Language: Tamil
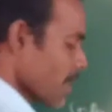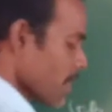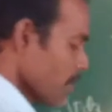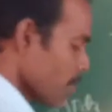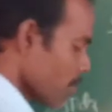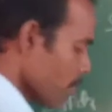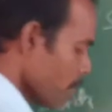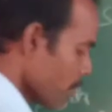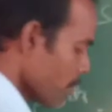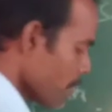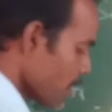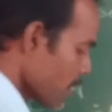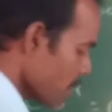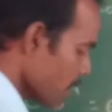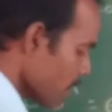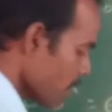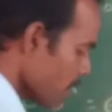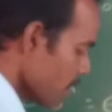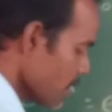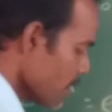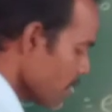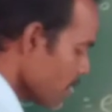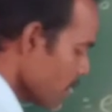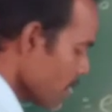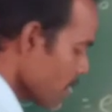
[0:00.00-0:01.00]
இப்போ
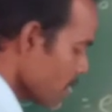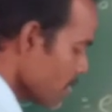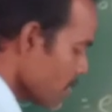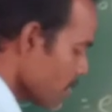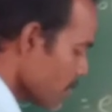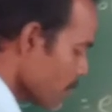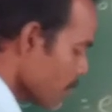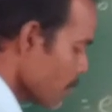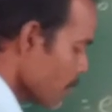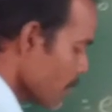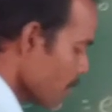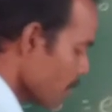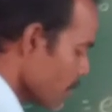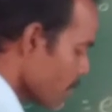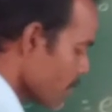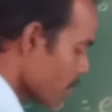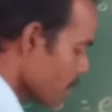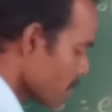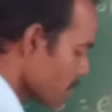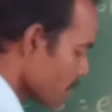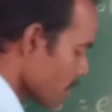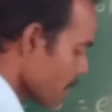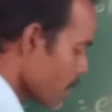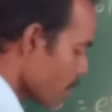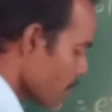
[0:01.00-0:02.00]
பாருங்கள் திரும்பவும் லெஃப்ட்
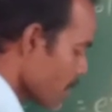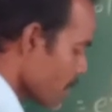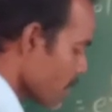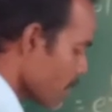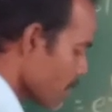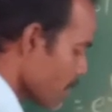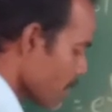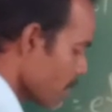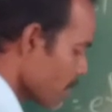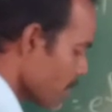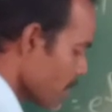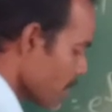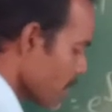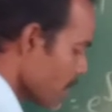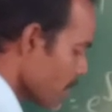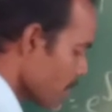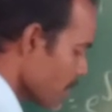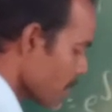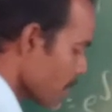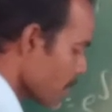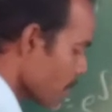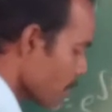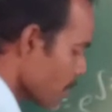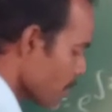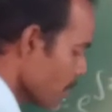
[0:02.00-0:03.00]
ஹேண்ட் சைடு ஒன் டைம் அப்படியே
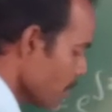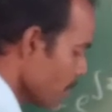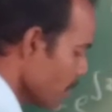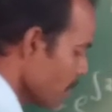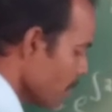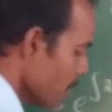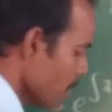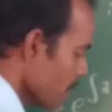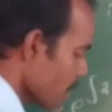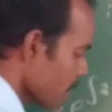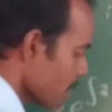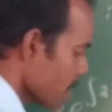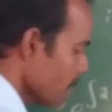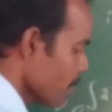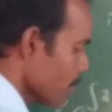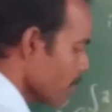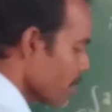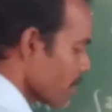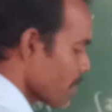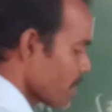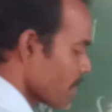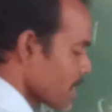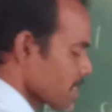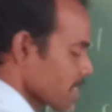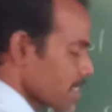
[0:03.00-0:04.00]
எழுதிக்கிறோம் இ
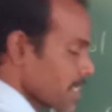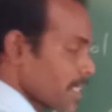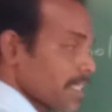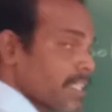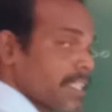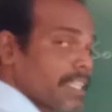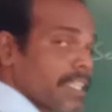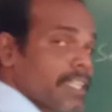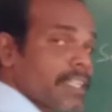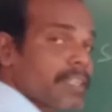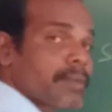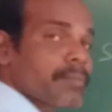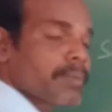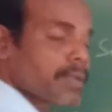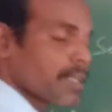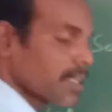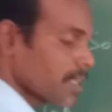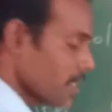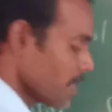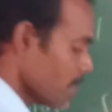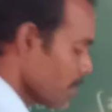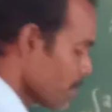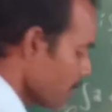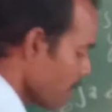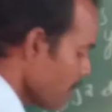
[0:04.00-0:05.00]
பவர் எக்ஸை இன்டகிரேட்
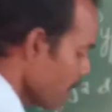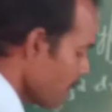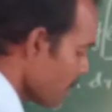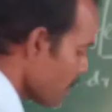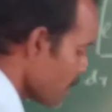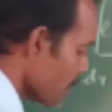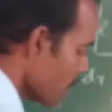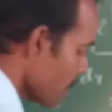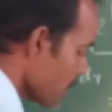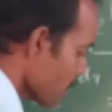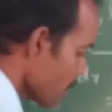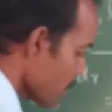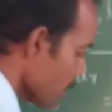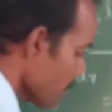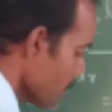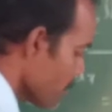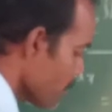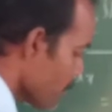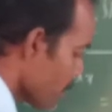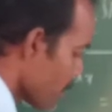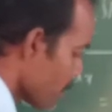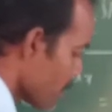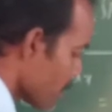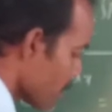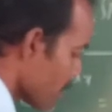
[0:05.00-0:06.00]
பண்ண என்னம்மா இ
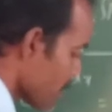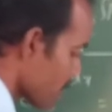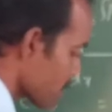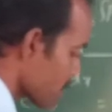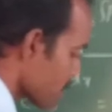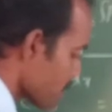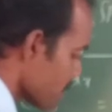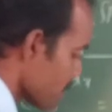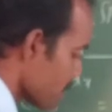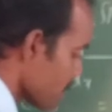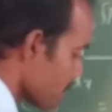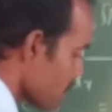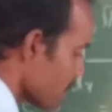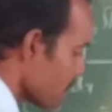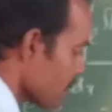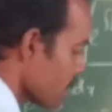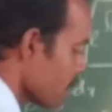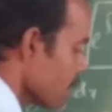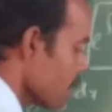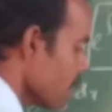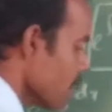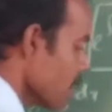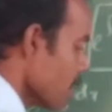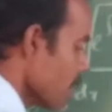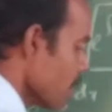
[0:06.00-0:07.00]
பவர் எக்ஸு
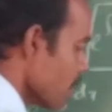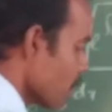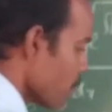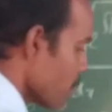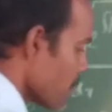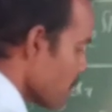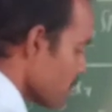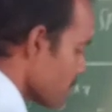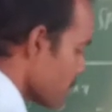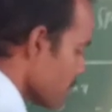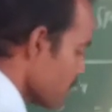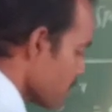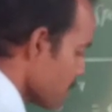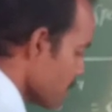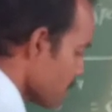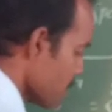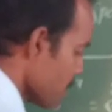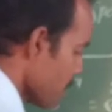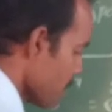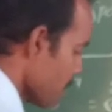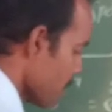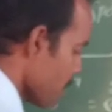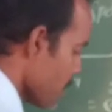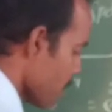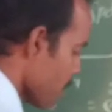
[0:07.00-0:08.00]
ப்ளஸ்
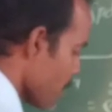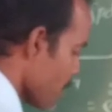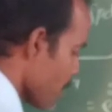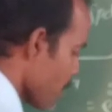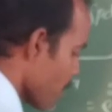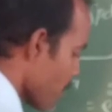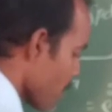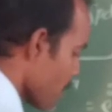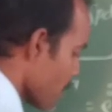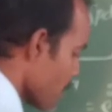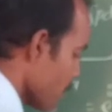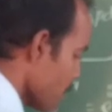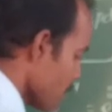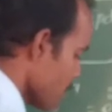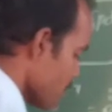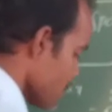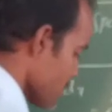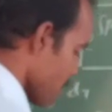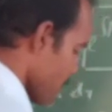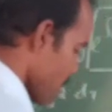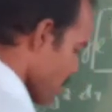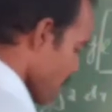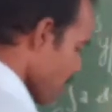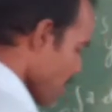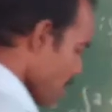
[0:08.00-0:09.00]
சி
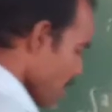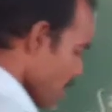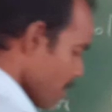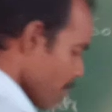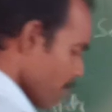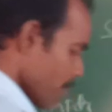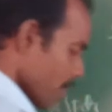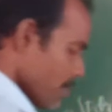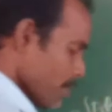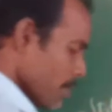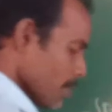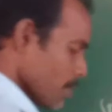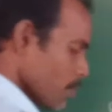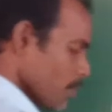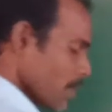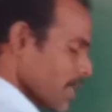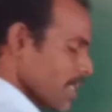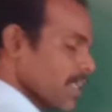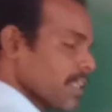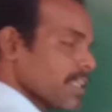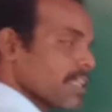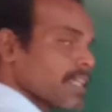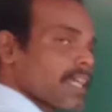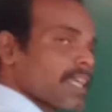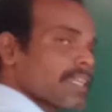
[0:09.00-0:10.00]
சரி இப்போ நம்மளுக்கு
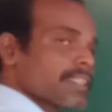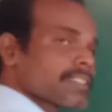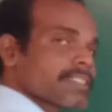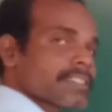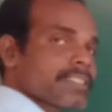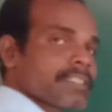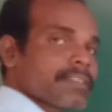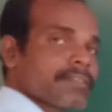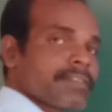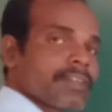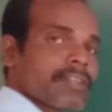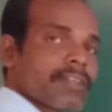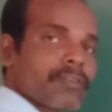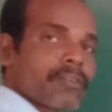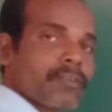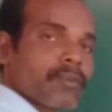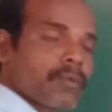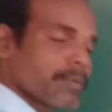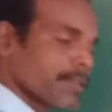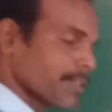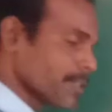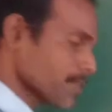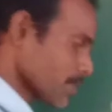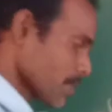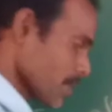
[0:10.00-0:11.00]
ஒயில் ஆன்சர் வேணும்
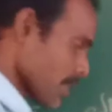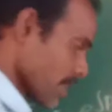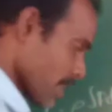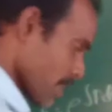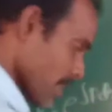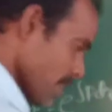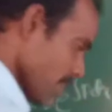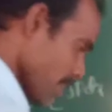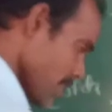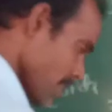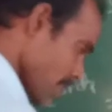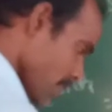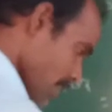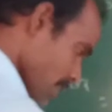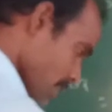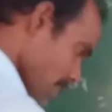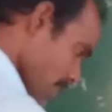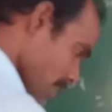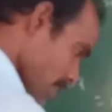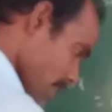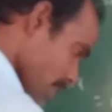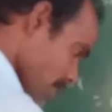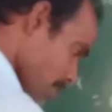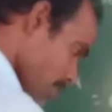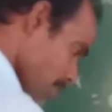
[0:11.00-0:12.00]
அப்படின்னு சொன்னிங்கன்னா
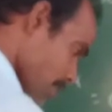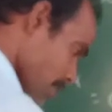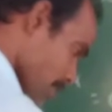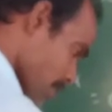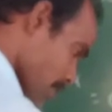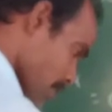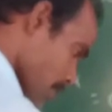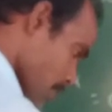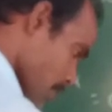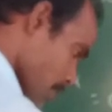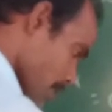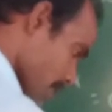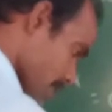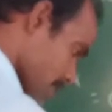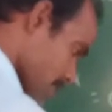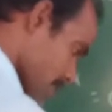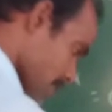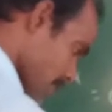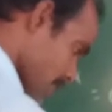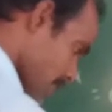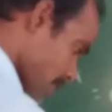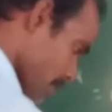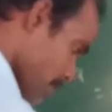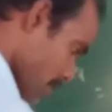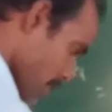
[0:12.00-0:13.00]
இந்த இ பவர் டூ
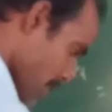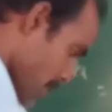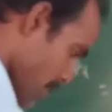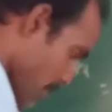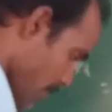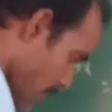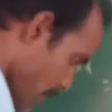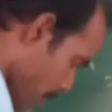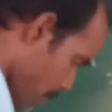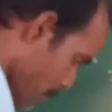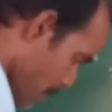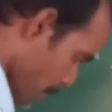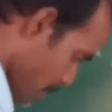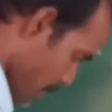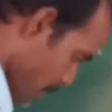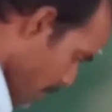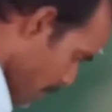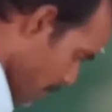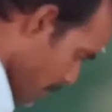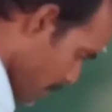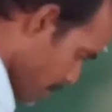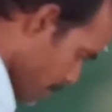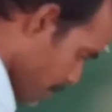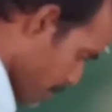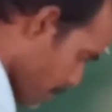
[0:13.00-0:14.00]
எக்ஸால் நம்ம டிவைட்
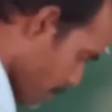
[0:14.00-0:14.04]
பண்ணலாம்